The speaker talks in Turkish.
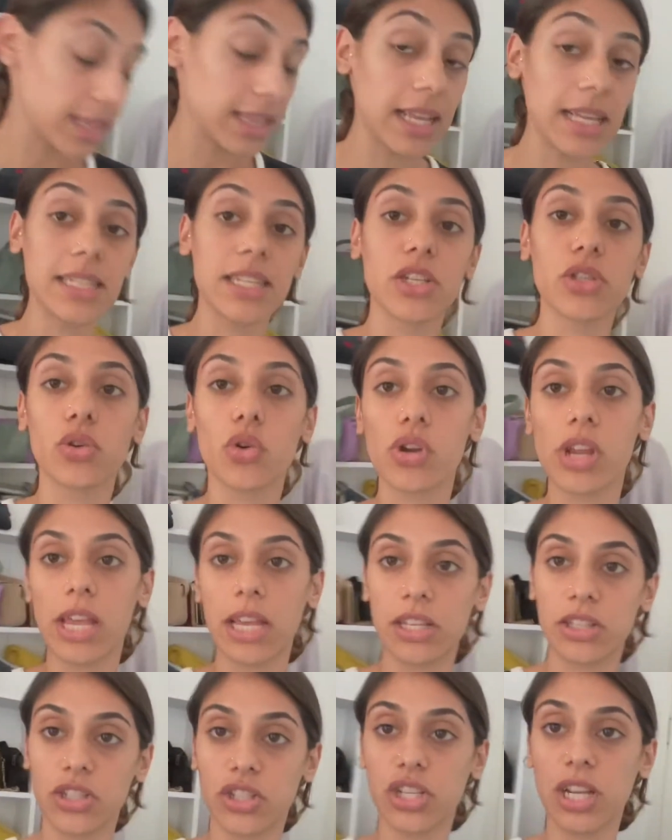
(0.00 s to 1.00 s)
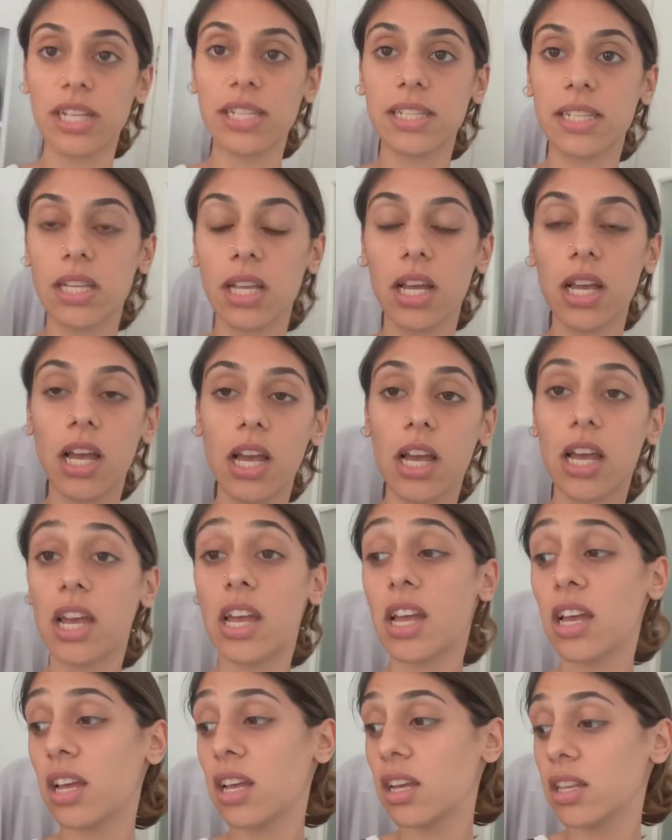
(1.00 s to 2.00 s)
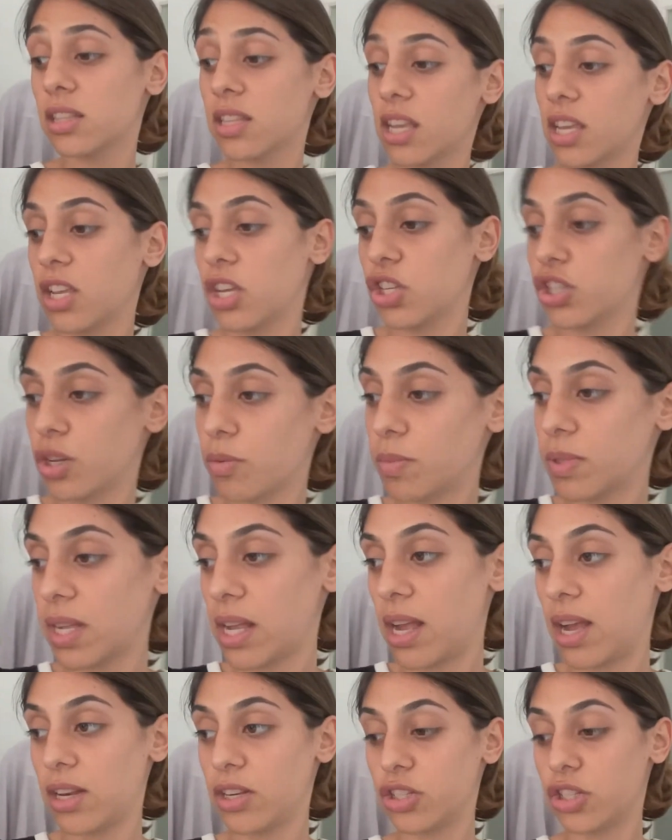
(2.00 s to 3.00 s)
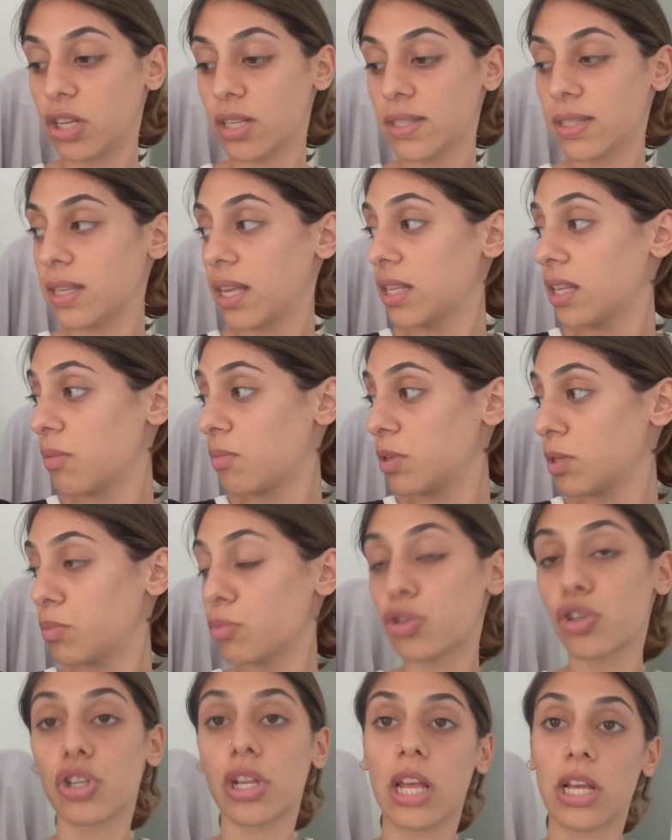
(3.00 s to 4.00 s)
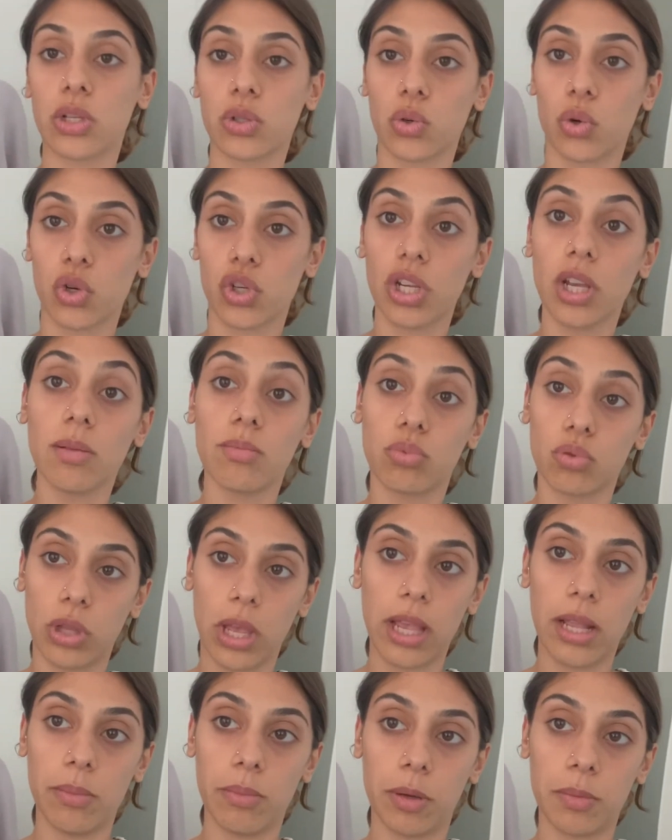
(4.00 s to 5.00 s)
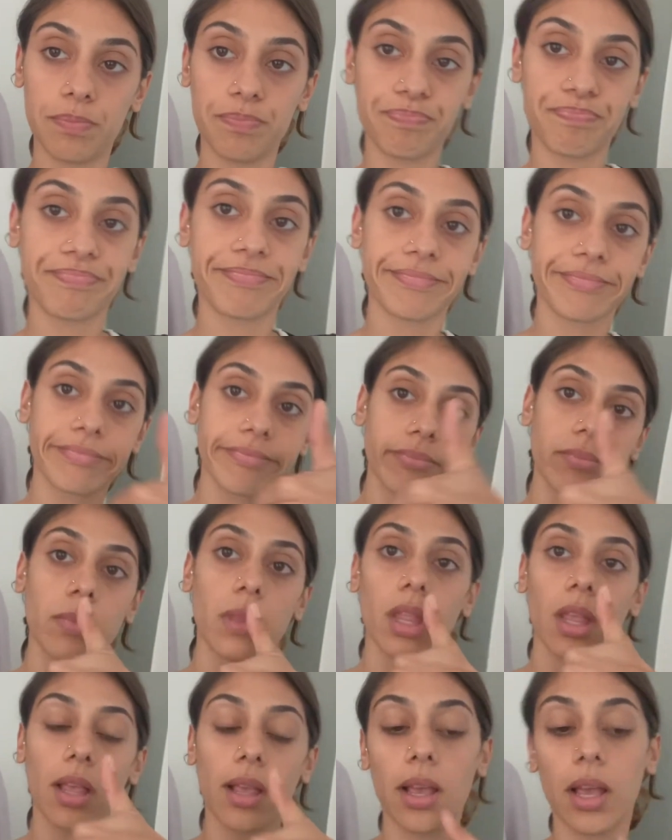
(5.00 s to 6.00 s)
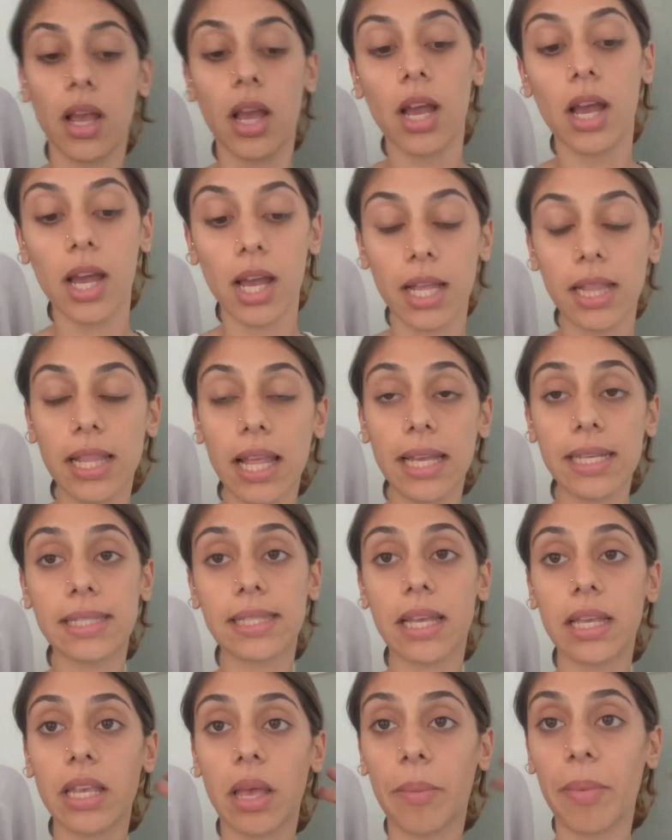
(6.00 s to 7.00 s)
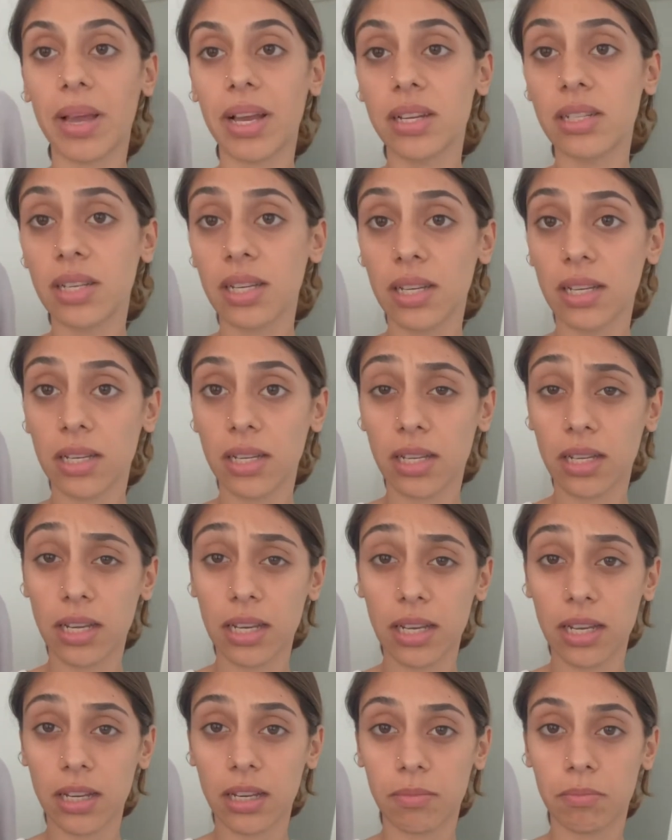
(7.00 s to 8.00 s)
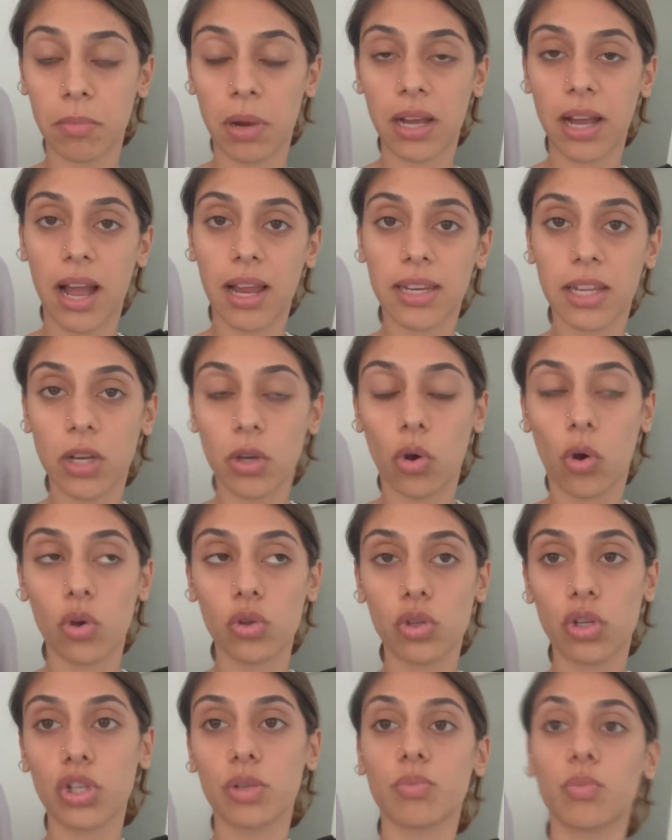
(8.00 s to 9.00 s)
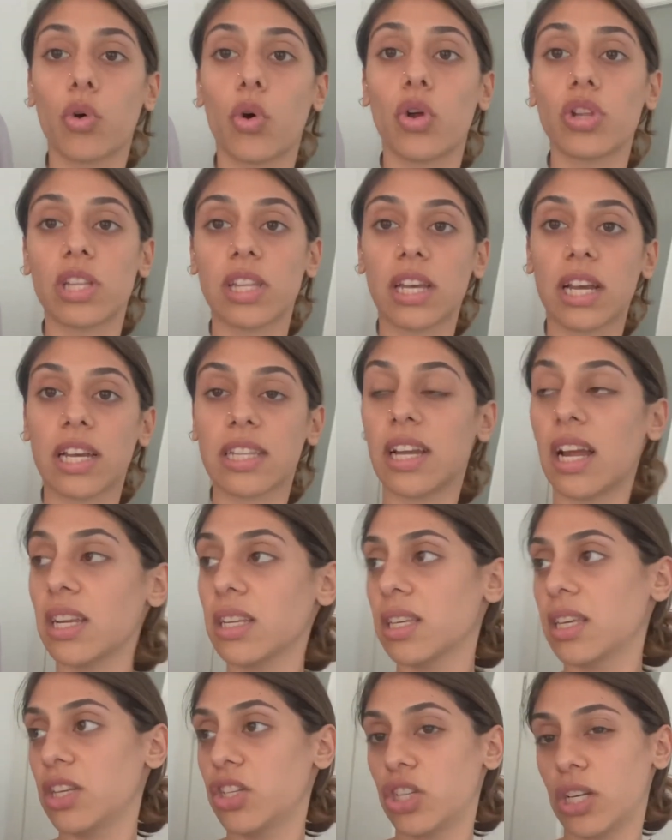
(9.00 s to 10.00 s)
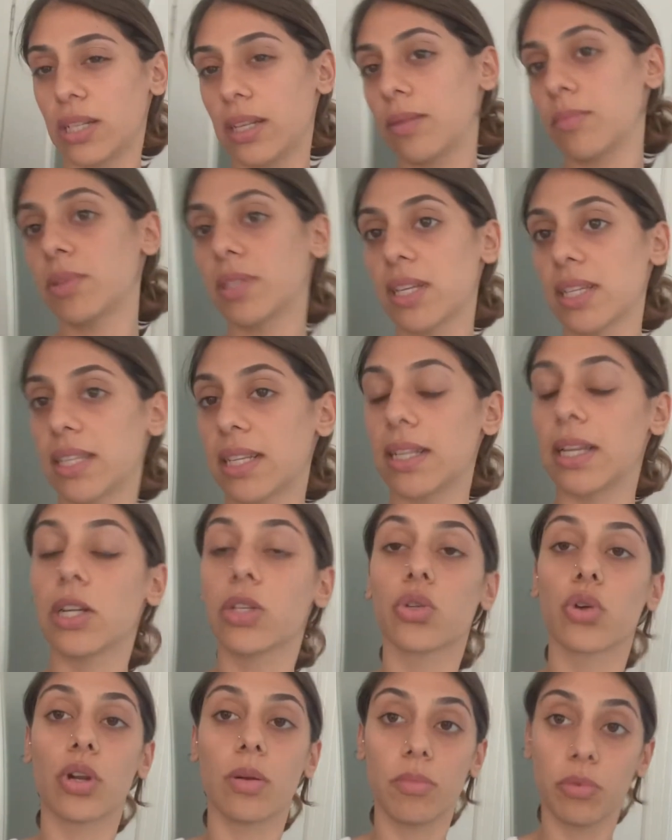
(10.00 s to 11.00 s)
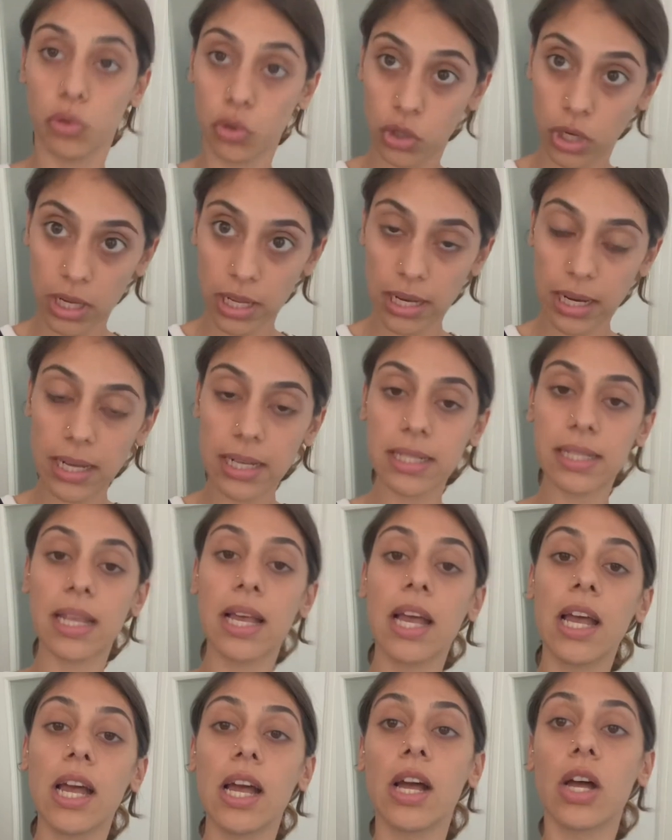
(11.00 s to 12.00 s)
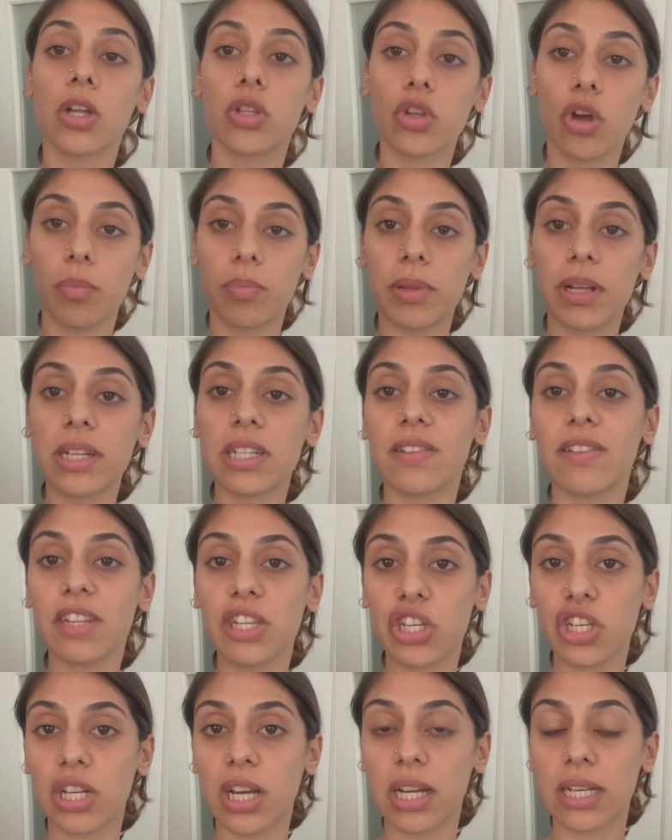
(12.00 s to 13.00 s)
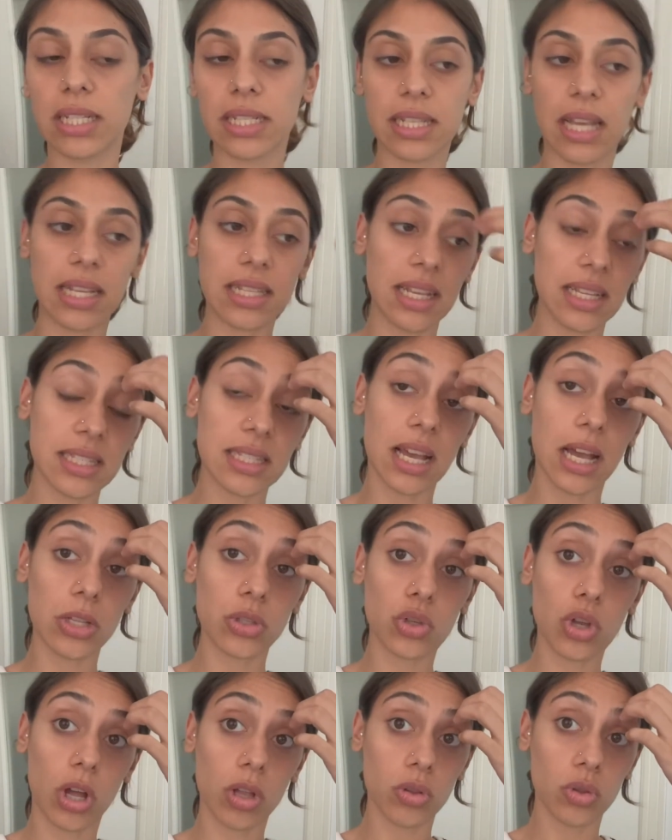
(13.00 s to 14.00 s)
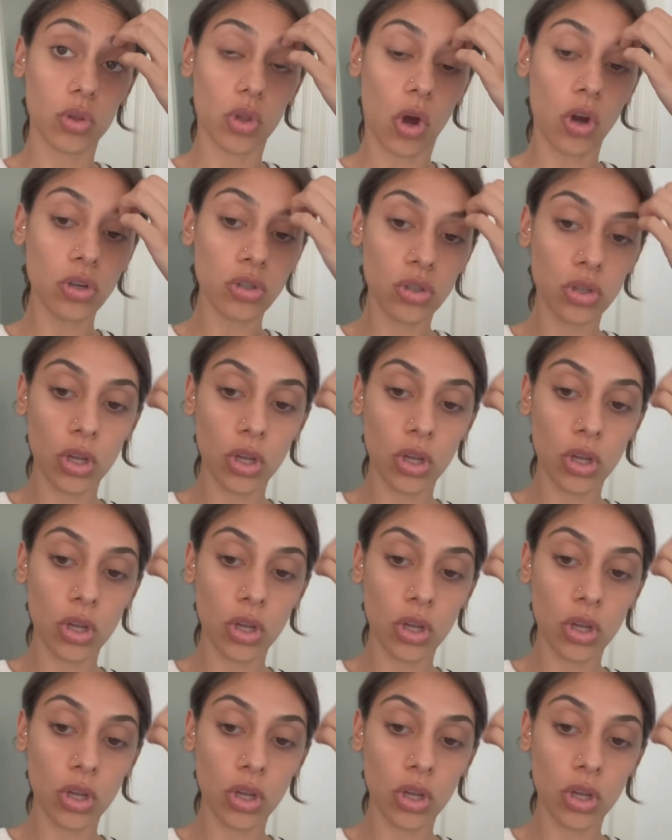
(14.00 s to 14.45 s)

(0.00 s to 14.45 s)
Neyse işte oraya gideceğiz. E, ne giyeceğimizi ayarlayacağız. Zaten bizim için en zor şey bu değil mi? Kesinlikle. Neyse yemek e, makarnayı koyduk. Şimdi o olana kadar giyeceklerimizi hazırlarız. Sonra bir duşa gireriz. Toplarız ve çıkarız zaten. Saat şu an 4.